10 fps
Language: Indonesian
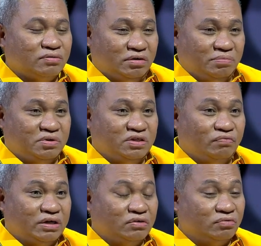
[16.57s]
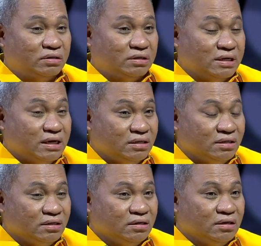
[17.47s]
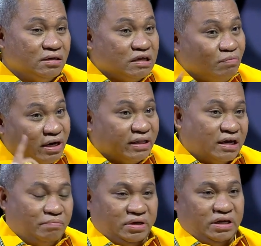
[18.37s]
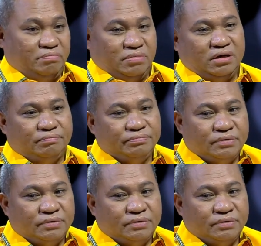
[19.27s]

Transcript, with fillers: sudah peristiwa yang sudah terjadi. Saya mau katakan begini, Mbak.